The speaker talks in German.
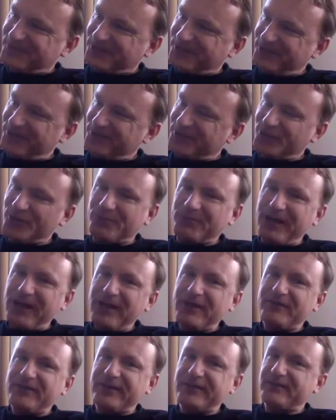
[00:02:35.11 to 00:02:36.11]

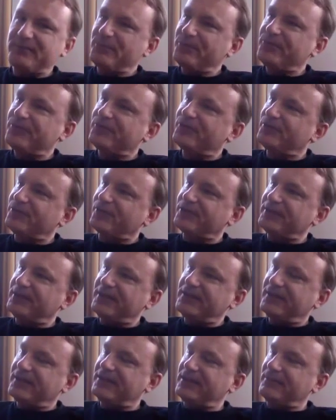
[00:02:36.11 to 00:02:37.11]
Normalerweise müsste doch
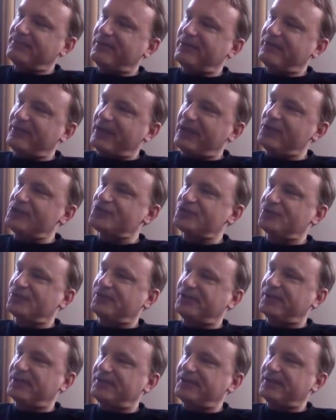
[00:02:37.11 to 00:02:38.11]
jeder, der BWL
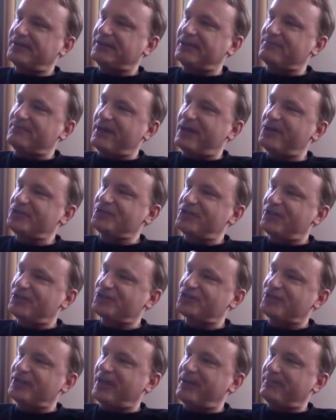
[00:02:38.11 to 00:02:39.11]
studiert hat, den
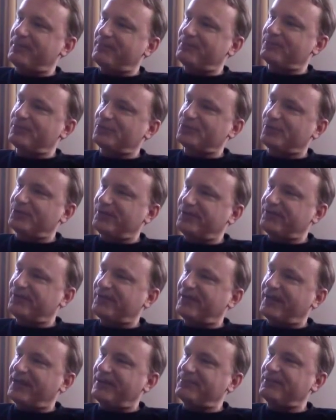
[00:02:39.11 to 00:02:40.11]
Marshallstab im
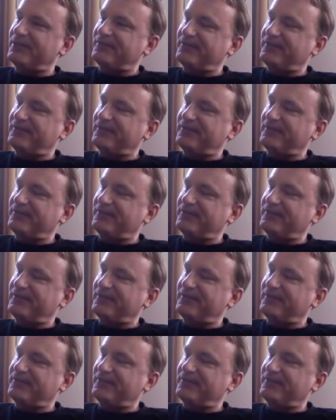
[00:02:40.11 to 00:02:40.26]
Turnister haben.